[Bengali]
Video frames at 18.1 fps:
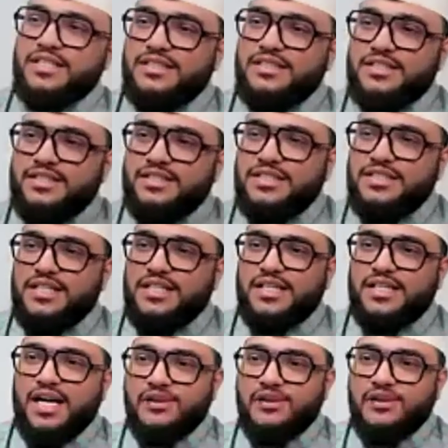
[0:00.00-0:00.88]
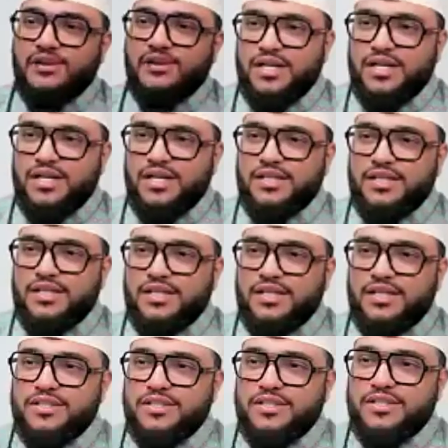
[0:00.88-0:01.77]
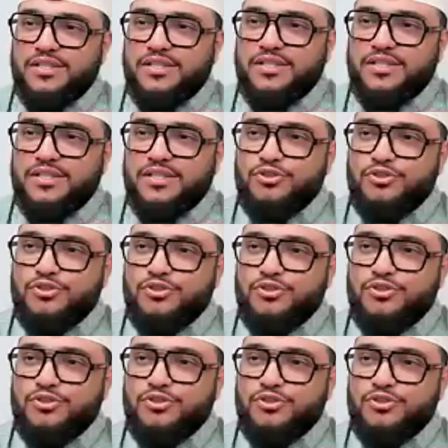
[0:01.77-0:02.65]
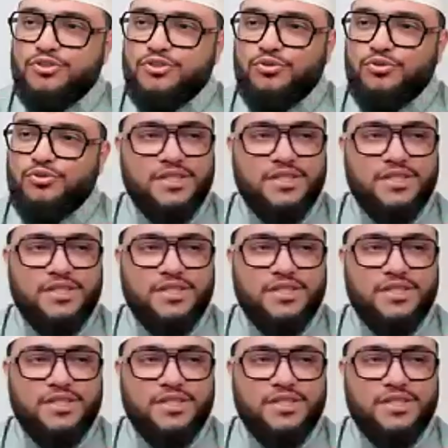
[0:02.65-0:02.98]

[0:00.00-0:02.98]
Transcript: সেই আল্লাহর সন্তুষ্টির শিক্ষা দেন